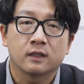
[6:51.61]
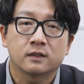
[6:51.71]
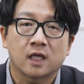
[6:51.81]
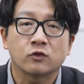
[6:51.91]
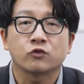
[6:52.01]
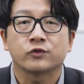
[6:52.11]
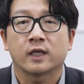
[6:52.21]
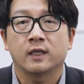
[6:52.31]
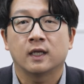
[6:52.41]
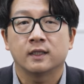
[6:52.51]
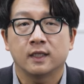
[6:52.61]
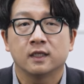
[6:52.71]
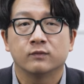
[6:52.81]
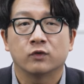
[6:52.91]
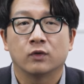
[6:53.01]
자조주택이란
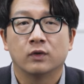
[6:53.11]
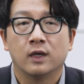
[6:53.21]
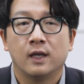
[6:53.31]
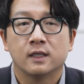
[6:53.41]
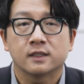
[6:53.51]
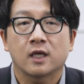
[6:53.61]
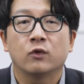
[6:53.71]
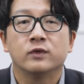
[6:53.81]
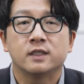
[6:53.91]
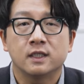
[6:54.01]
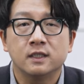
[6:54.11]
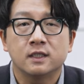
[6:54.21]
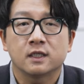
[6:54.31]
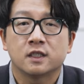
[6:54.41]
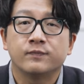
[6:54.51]
이름으로 새로운
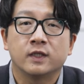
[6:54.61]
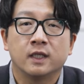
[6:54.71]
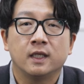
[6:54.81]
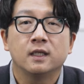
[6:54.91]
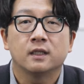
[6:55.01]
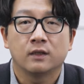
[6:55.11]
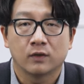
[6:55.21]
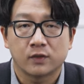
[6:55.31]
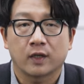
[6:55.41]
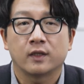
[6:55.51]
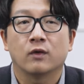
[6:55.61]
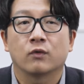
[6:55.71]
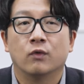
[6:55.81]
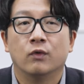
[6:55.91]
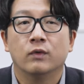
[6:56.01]
신식 집들이 들어서게
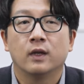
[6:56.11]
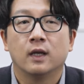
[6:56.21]
되었고